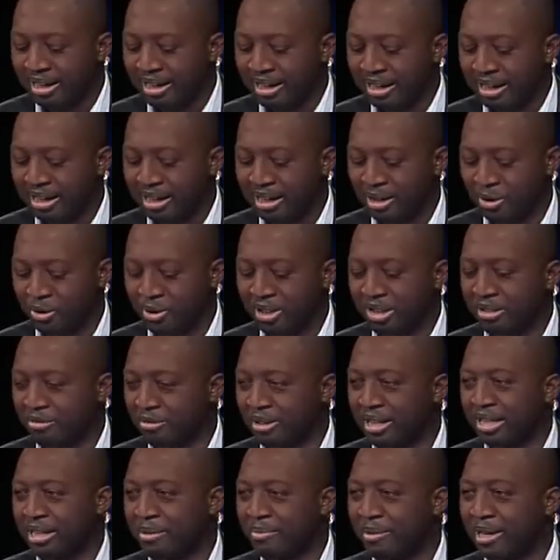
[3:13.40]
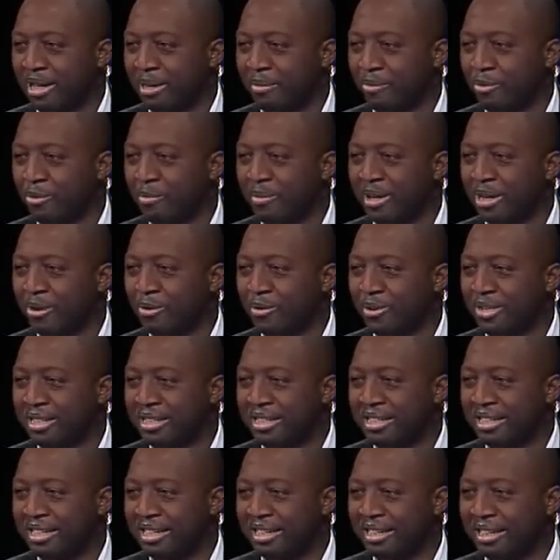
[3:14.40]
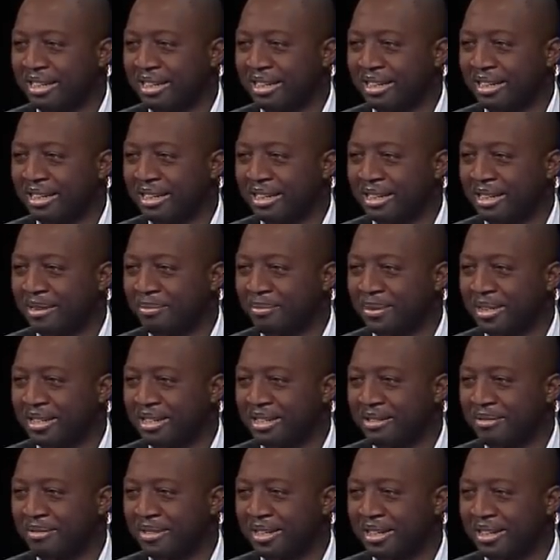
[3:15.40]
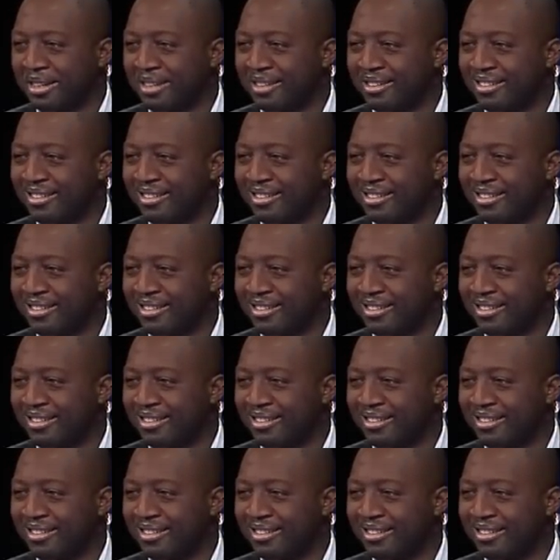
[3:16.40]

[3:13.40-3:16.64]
la, Côte d'Ivoire n'est pas la plus mal lotie des, pays africains.